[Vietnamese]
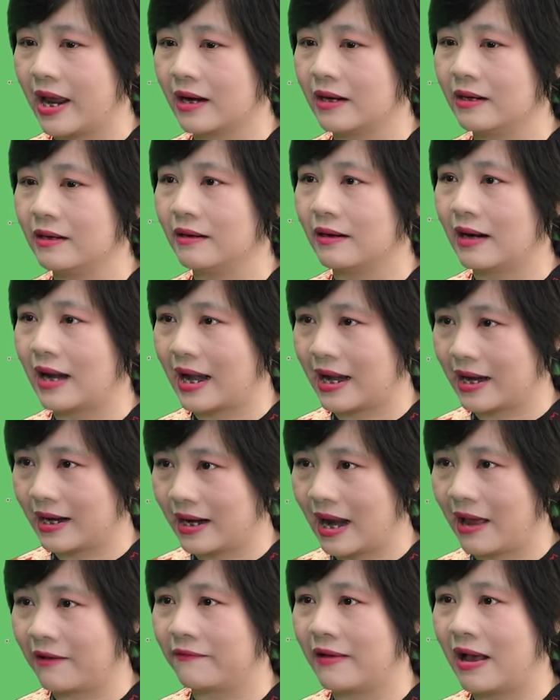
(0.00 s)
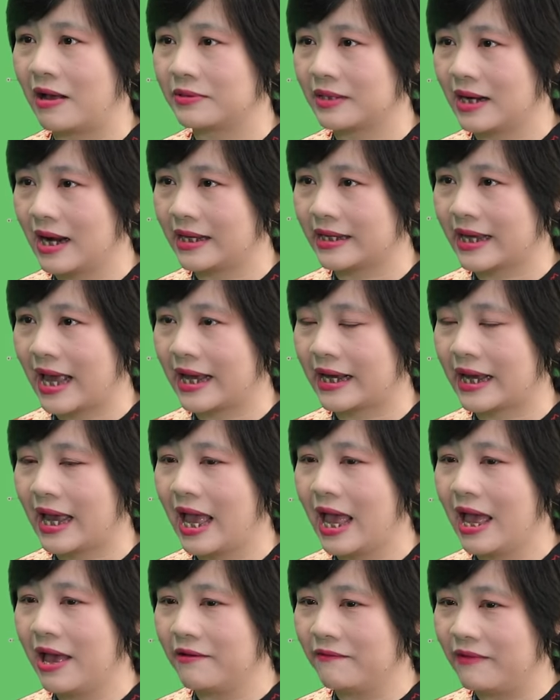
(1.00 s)
năng lượng ừ, nạp vào rất là nhanh
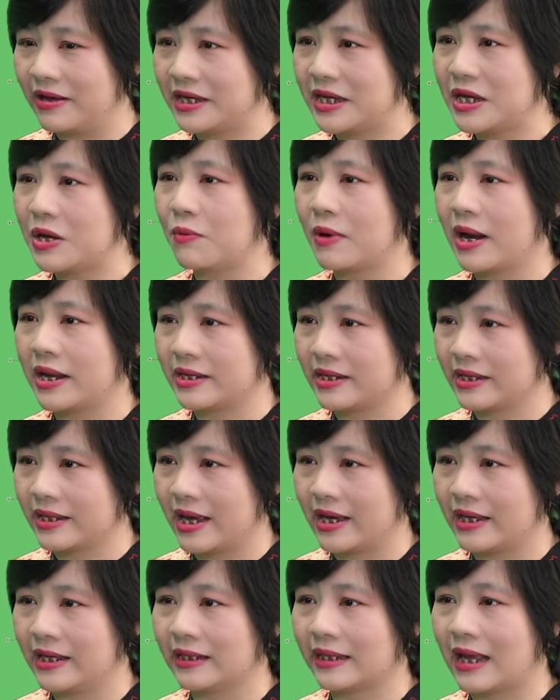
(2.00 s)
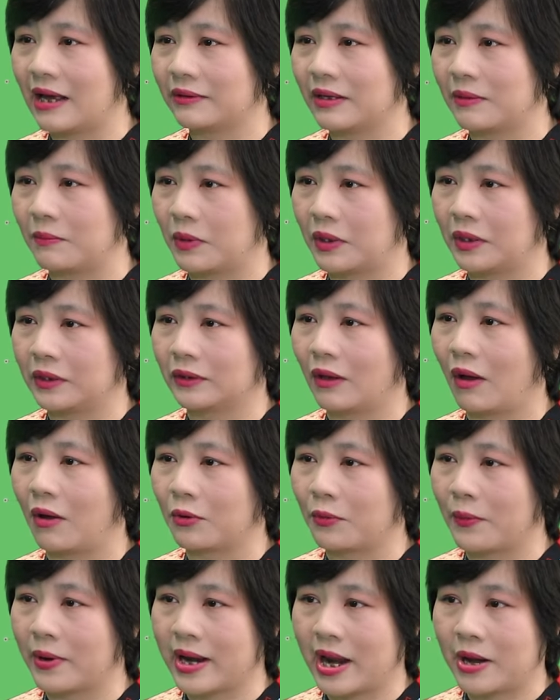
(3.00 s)
và nhiều lần như thế thì tạo thành một cái
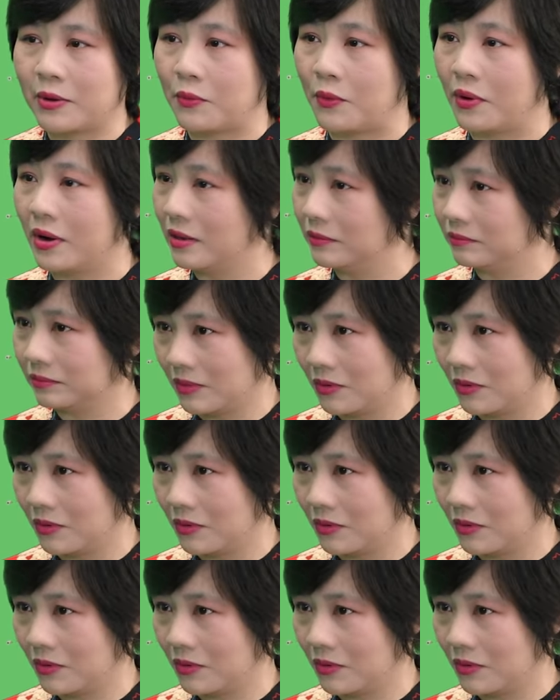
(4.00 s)
thói quen ăn uống không